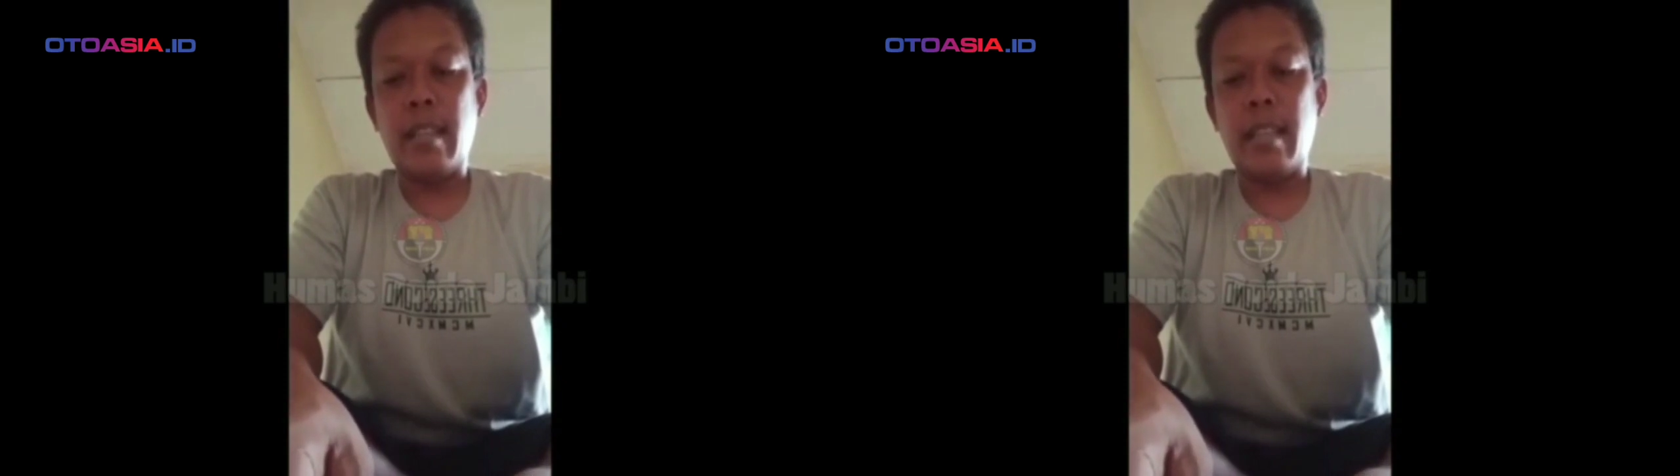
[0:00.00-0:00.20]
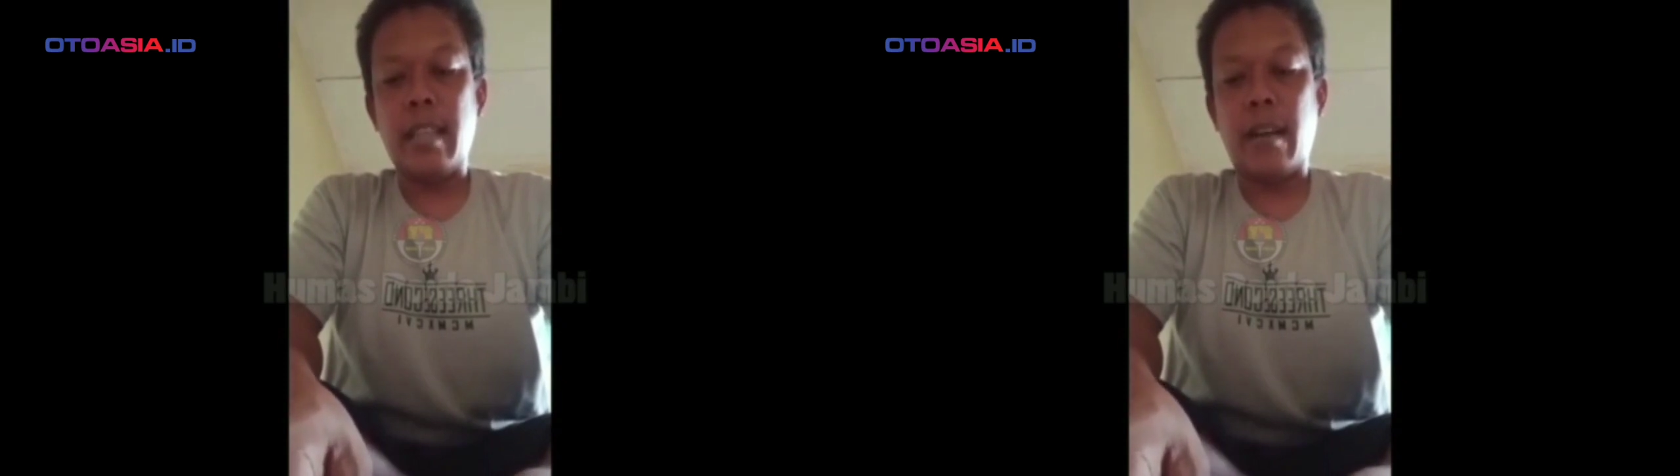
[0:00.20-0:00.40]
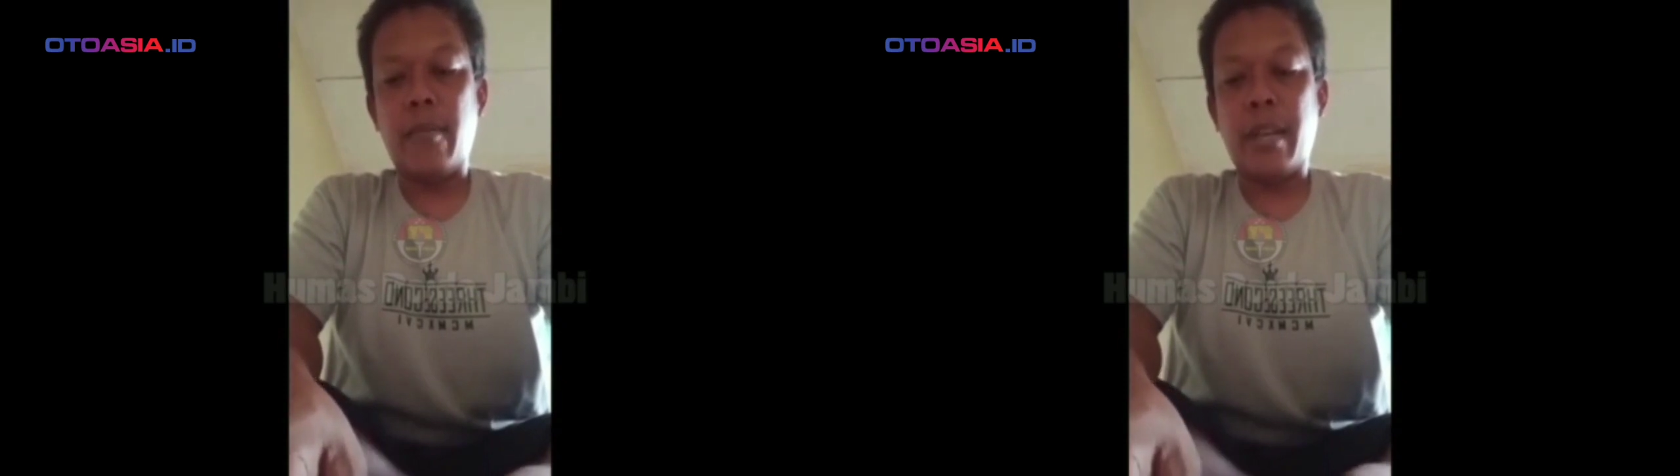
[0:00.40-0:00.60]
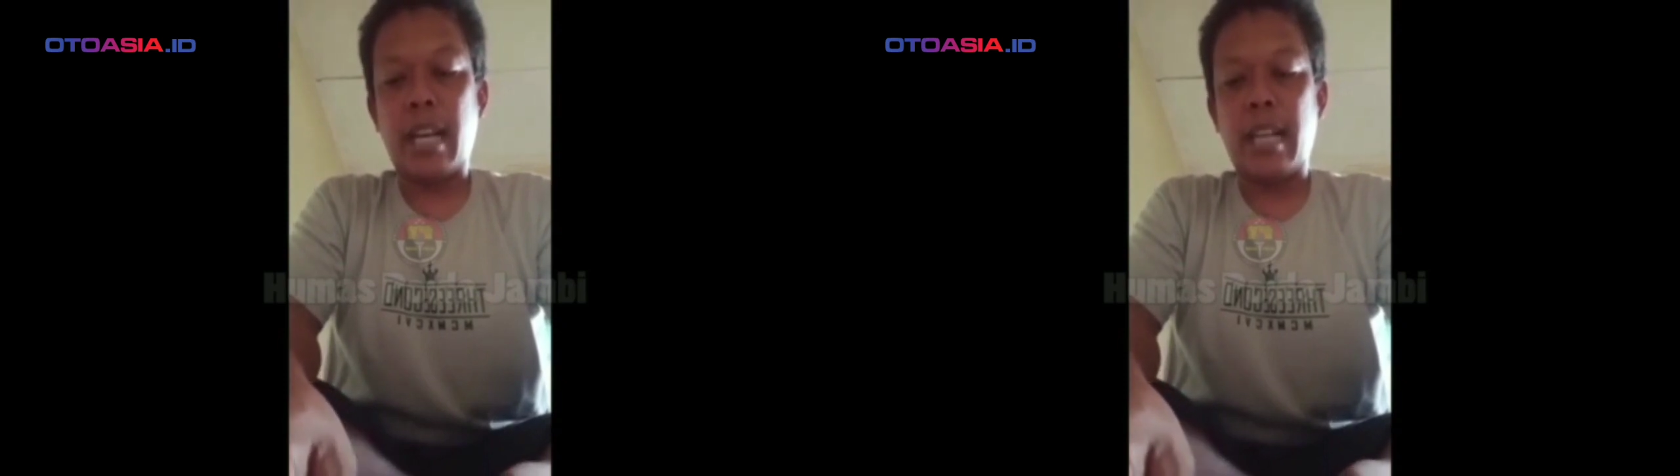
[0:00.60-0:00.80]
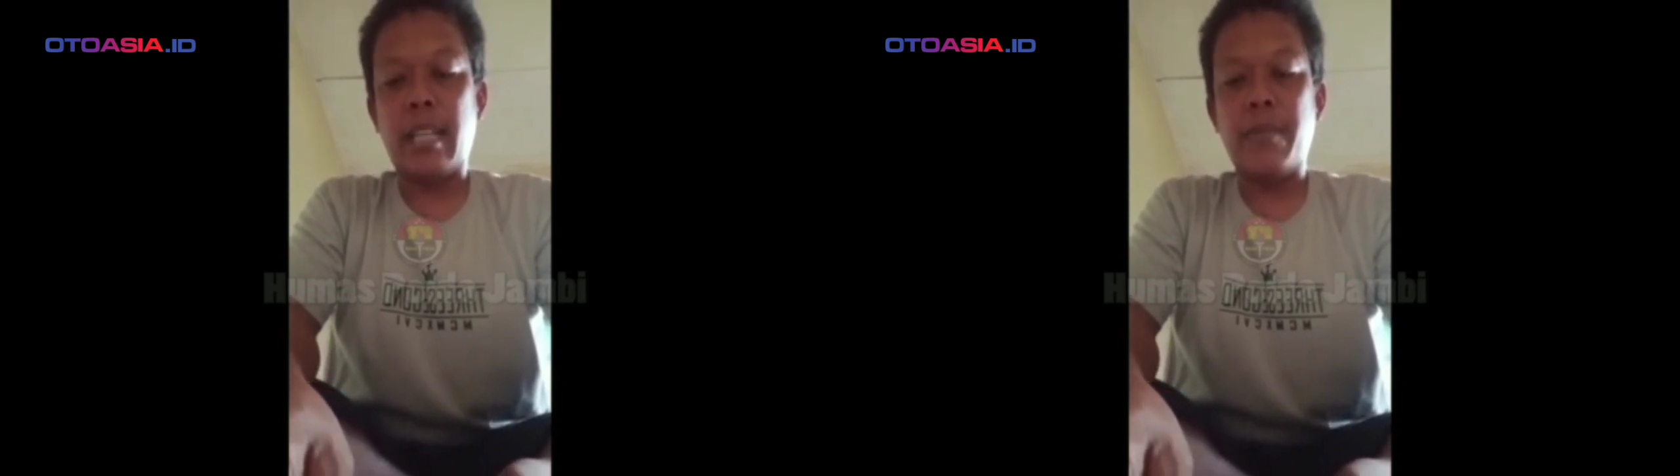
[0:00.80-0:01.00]
yang
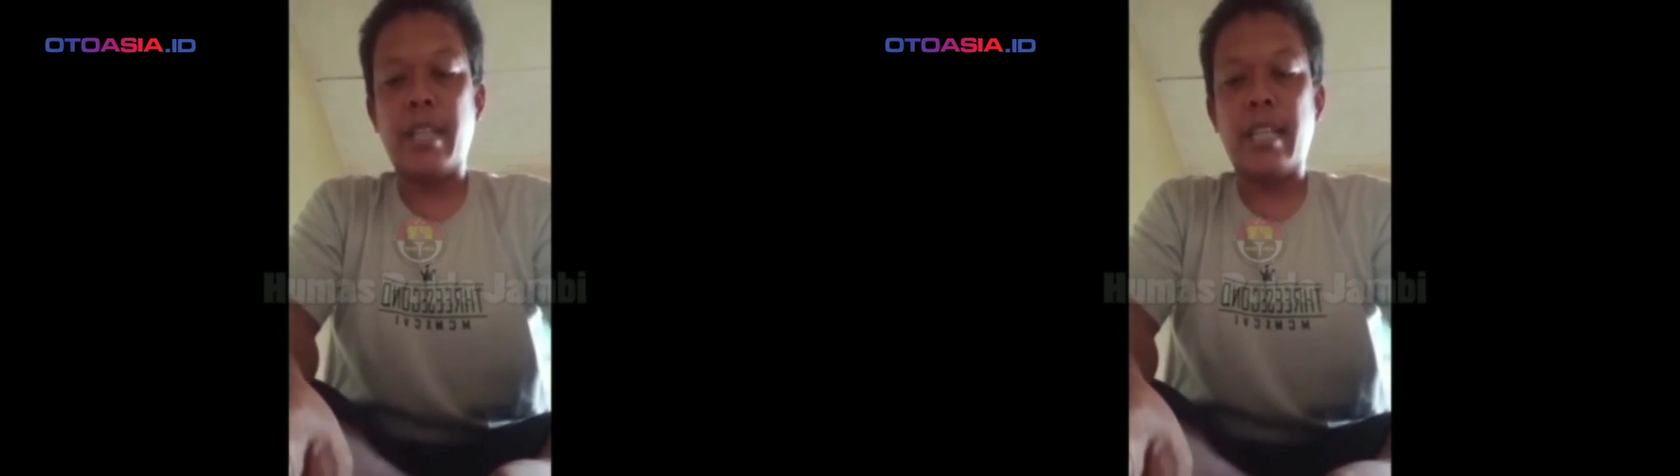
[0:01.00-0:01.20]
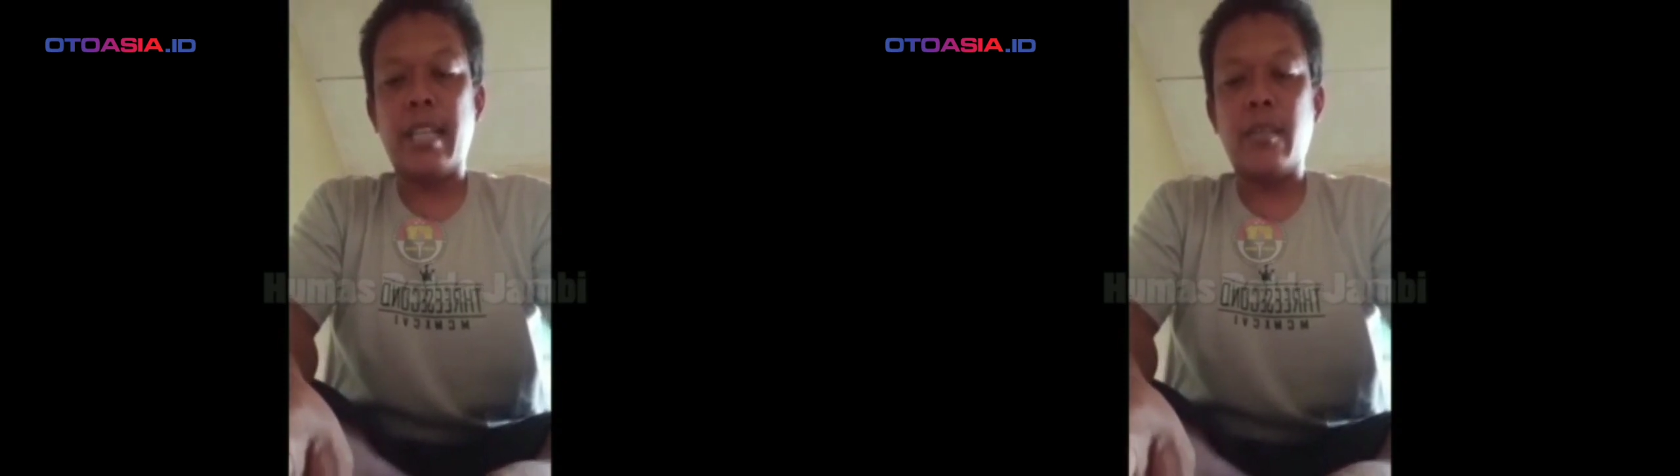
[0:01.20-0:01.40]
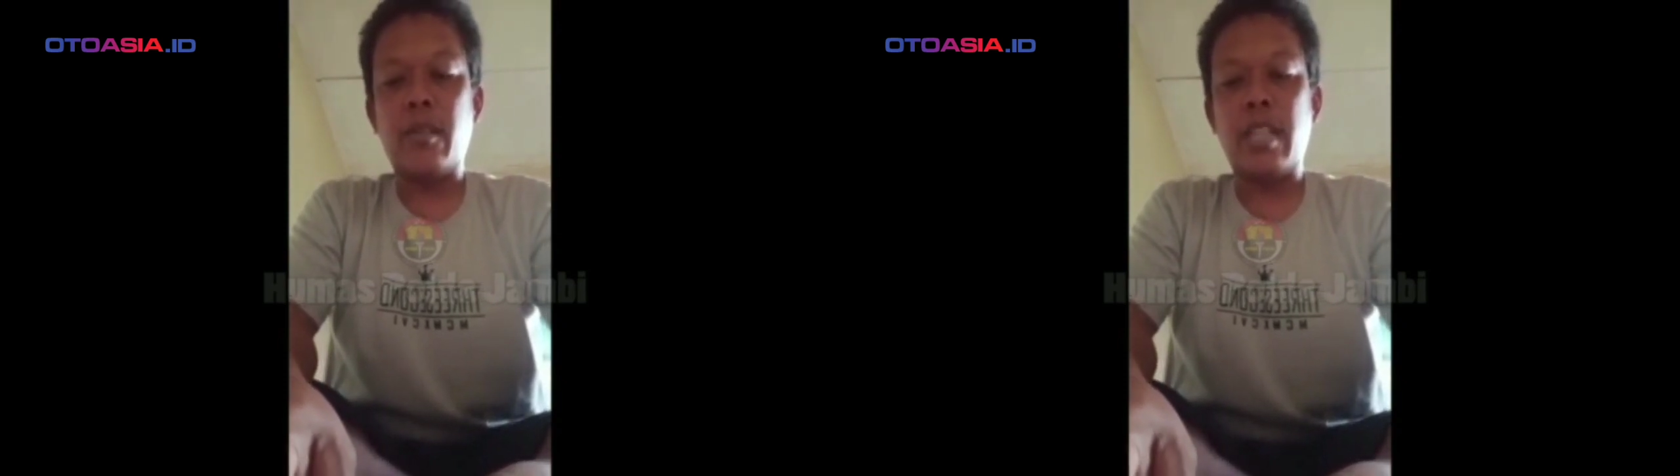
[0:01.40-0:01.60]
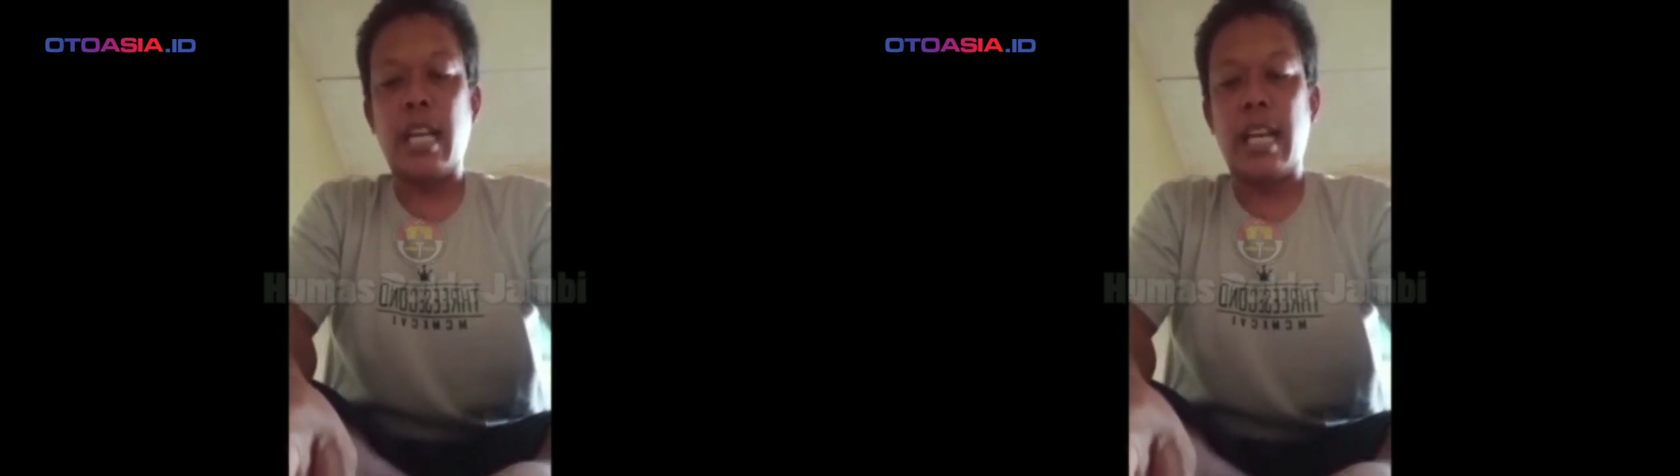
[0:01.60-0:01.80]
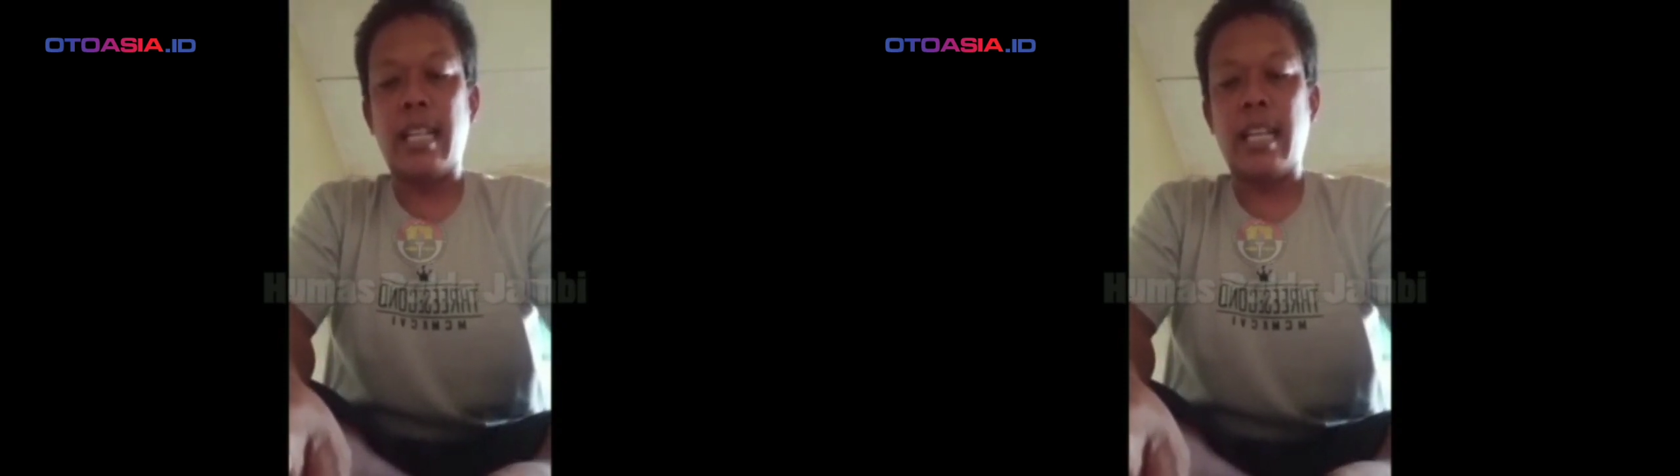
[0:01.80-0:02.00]
viral di media sosial.